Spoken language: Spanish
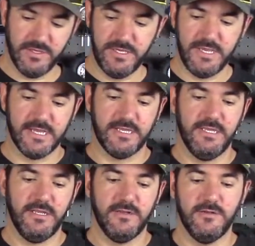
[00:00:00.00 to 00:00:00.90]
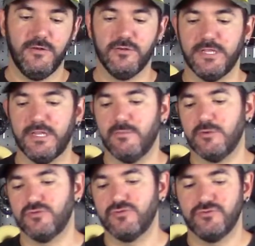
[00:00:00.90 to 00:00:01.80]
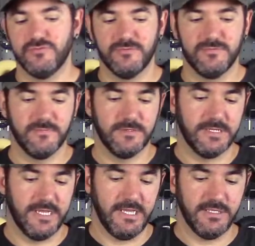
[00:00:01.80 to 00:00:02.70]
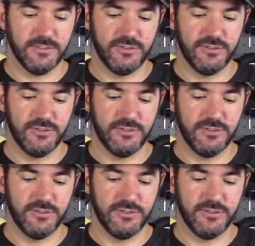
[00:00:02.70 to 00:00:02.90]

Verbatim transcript: Y aquí lo tenemos. ¡Qué